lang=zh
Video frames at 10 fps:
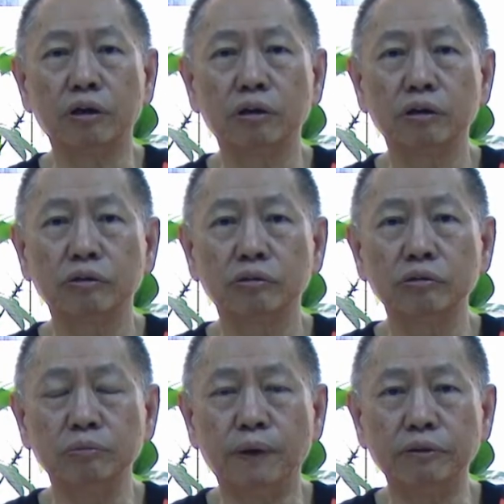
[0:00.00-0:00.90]
个
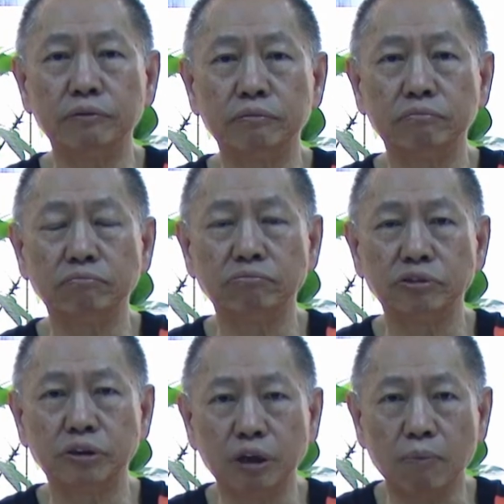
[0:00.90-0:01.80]
日本
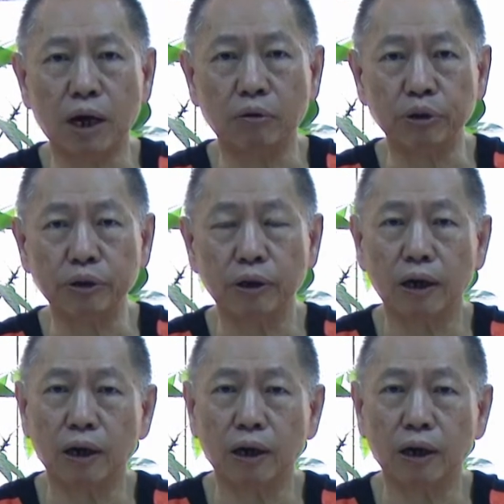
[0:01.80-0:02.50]
下马威。